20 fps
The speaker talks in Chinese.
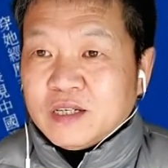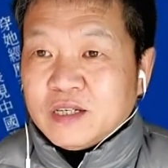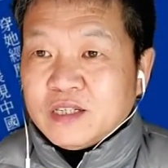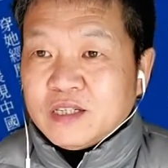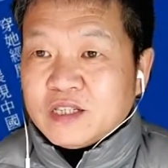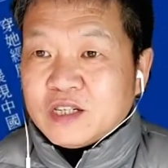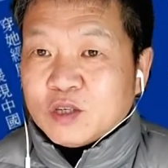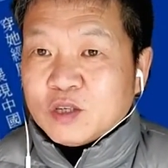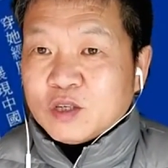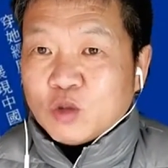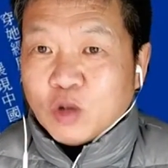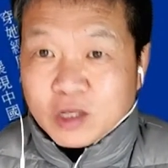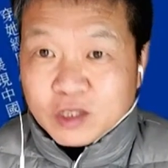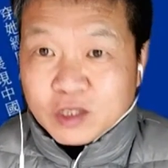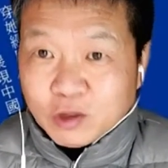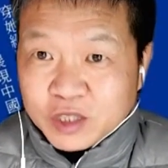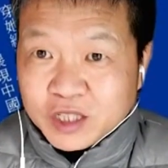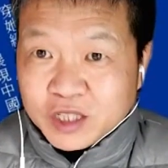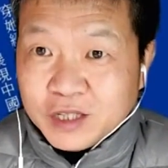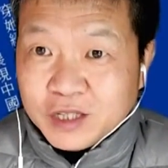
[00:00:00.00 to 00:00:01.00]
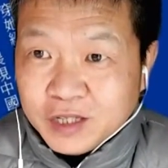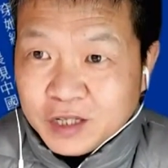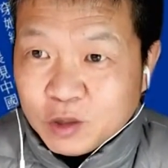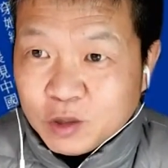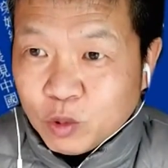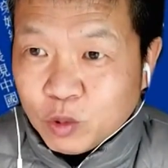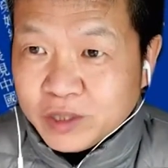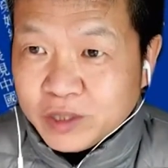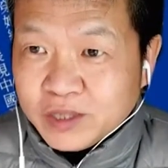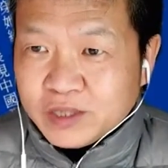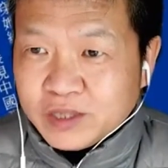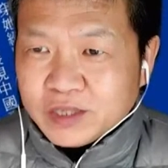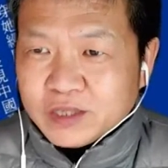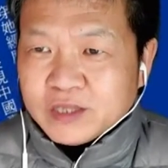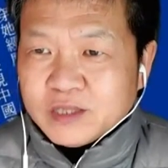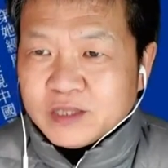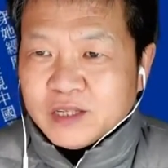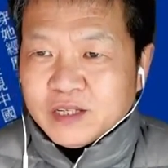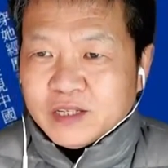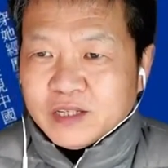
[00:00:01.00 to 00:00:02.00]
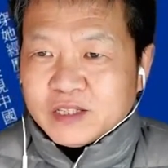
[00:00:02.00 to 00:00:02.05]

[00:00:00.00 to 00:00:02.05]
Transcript: 一个创造性的一个问题。